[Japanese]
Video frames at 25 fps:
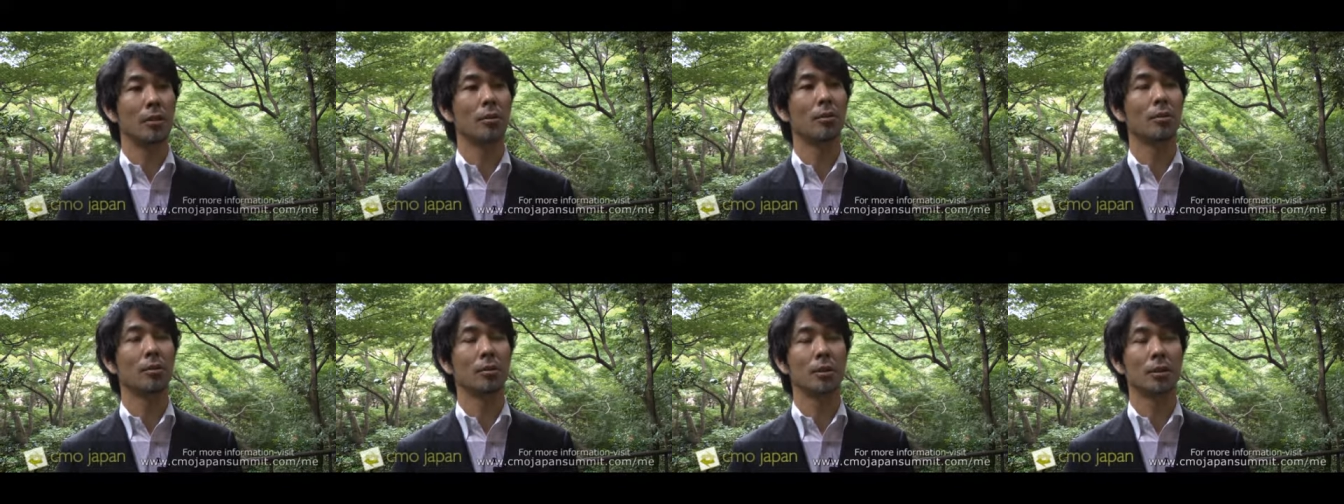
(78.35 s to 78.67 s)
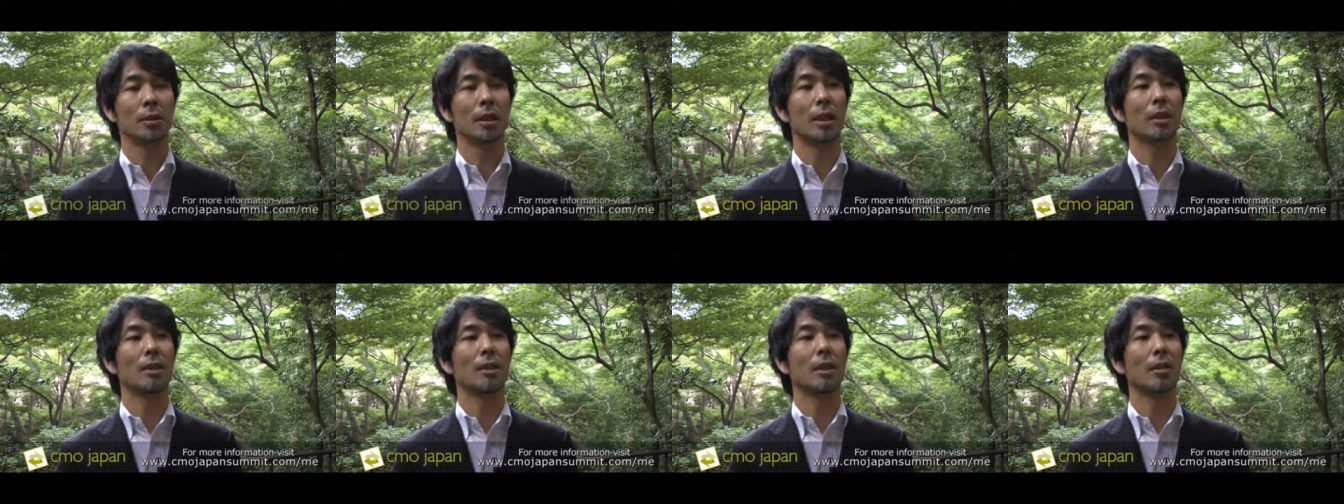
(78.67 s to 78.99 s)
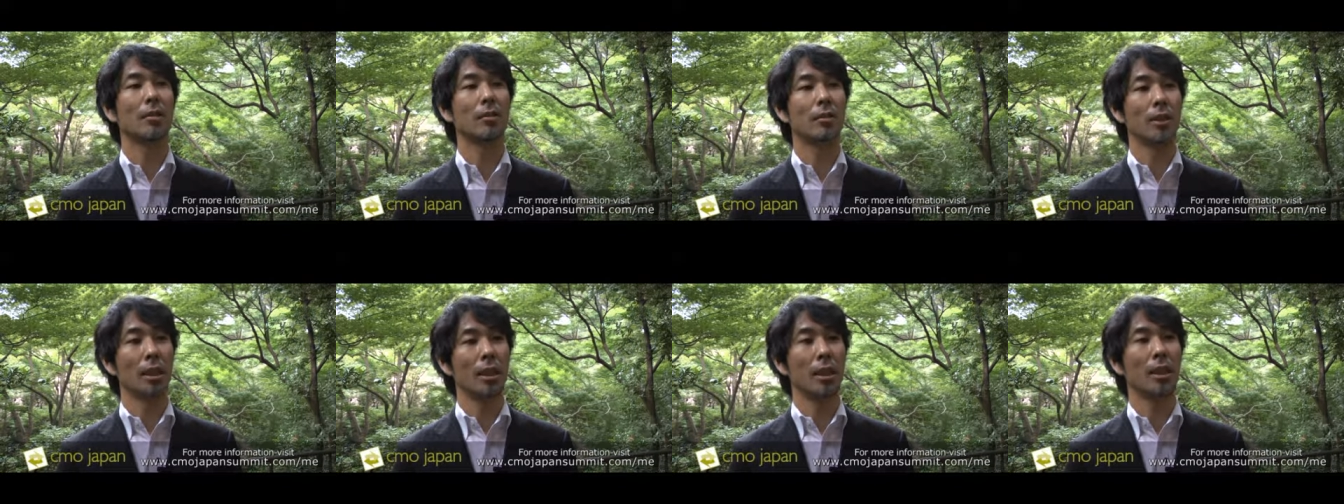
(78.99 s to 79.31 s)
等を使った
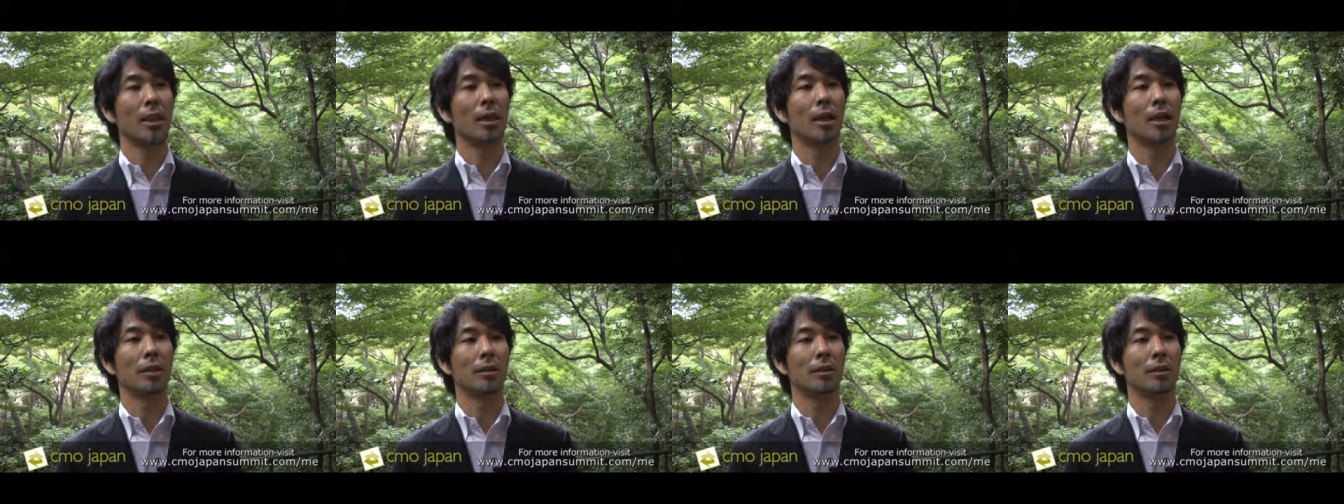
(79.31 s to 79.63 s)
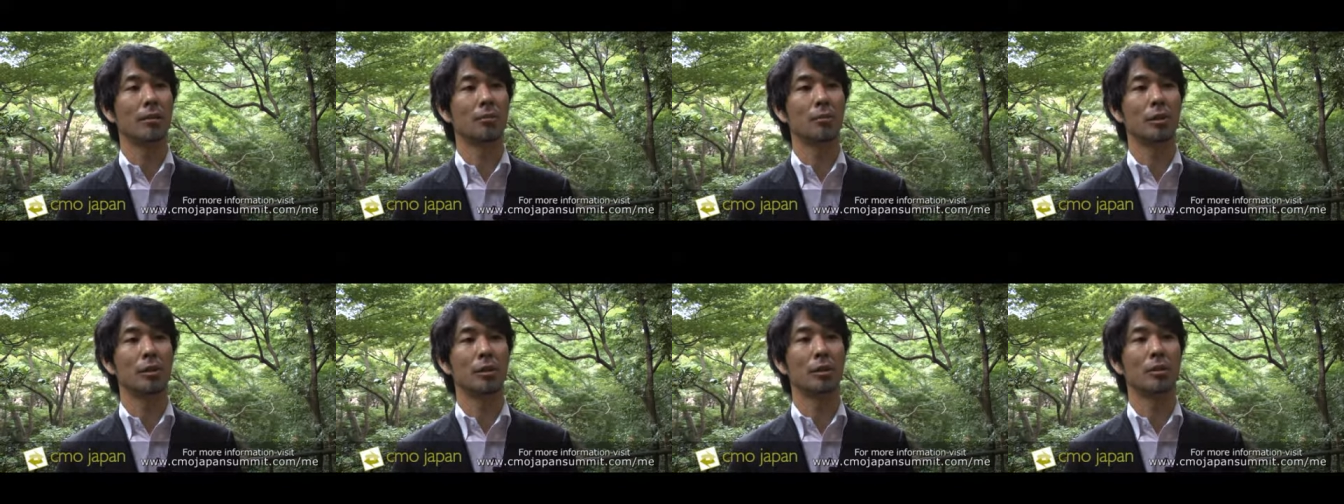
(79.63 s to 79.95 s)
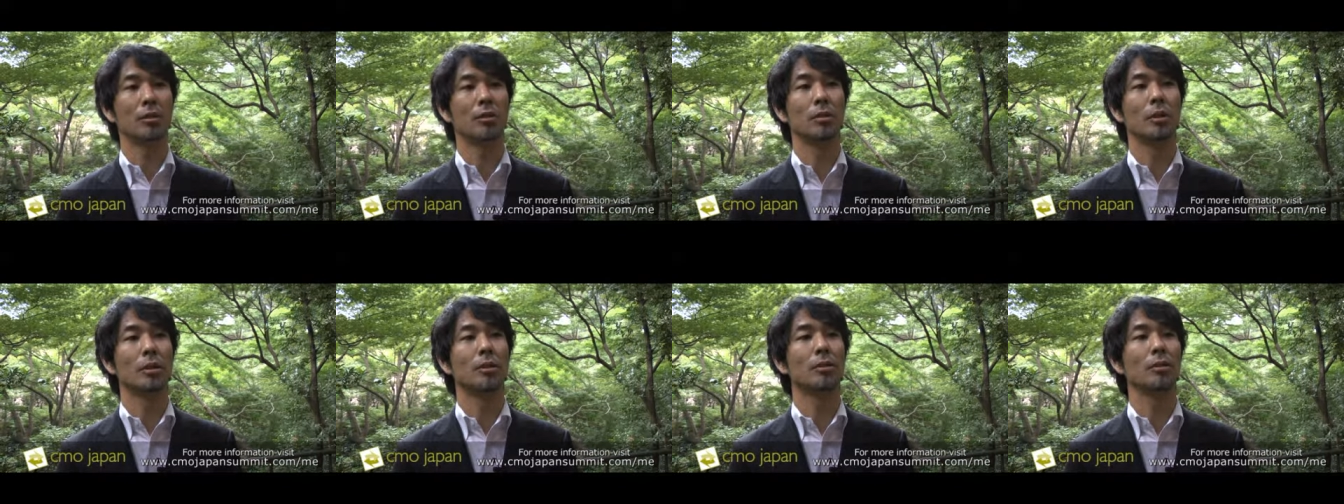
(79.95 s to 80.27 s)
ような発信も
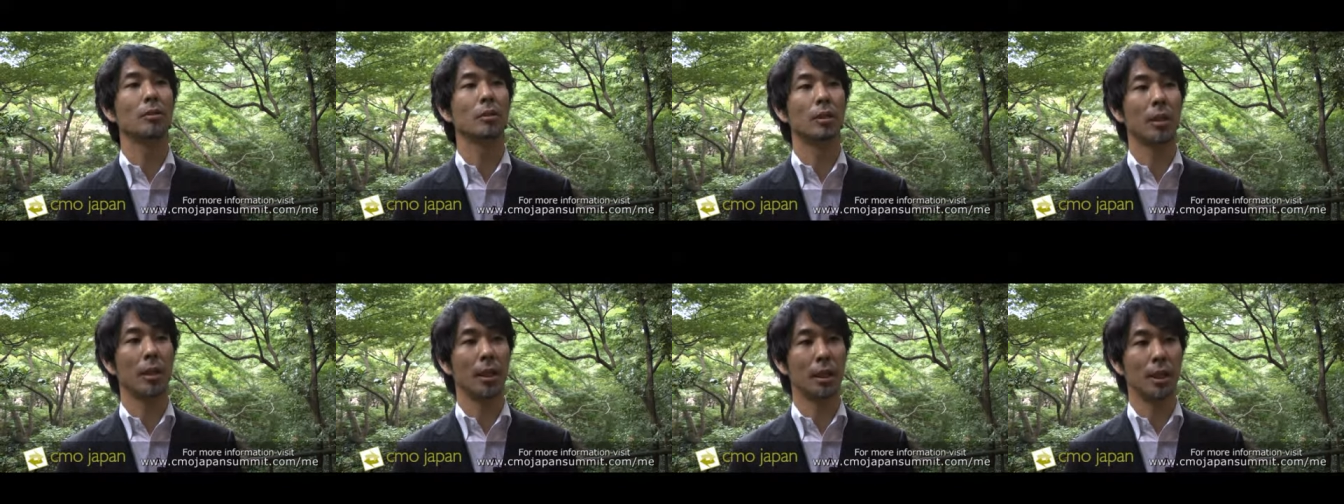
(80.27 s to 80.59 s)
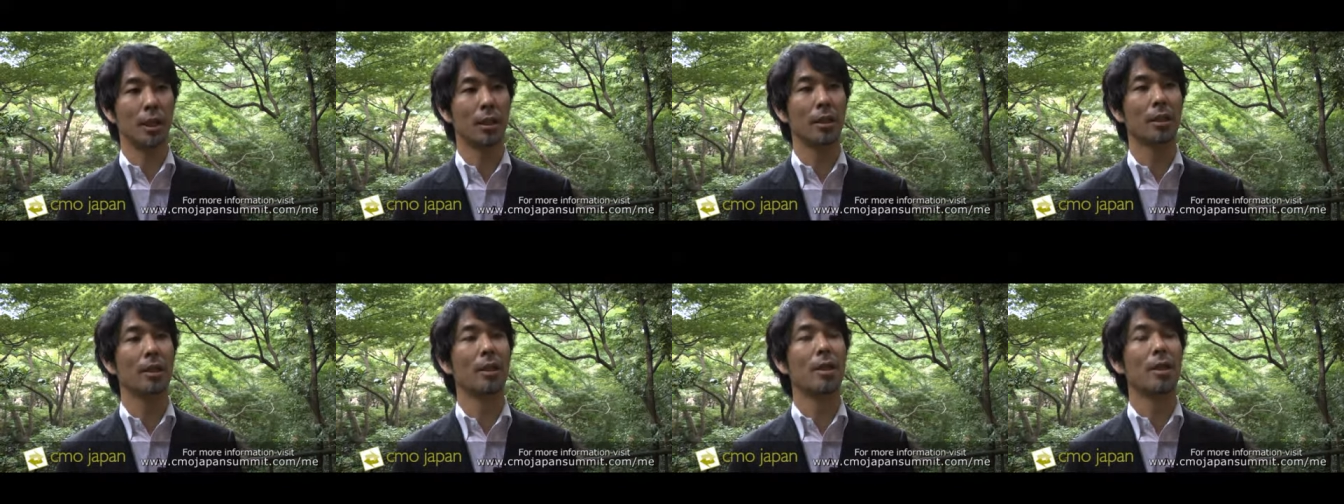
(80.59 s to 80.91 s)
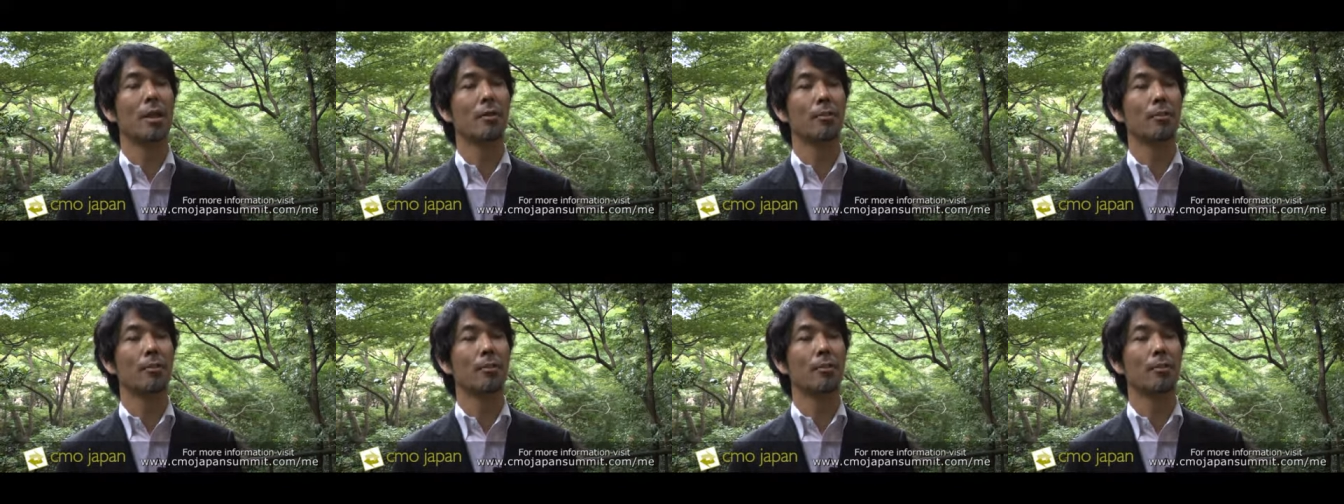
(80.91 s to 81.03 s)
必要でしょうか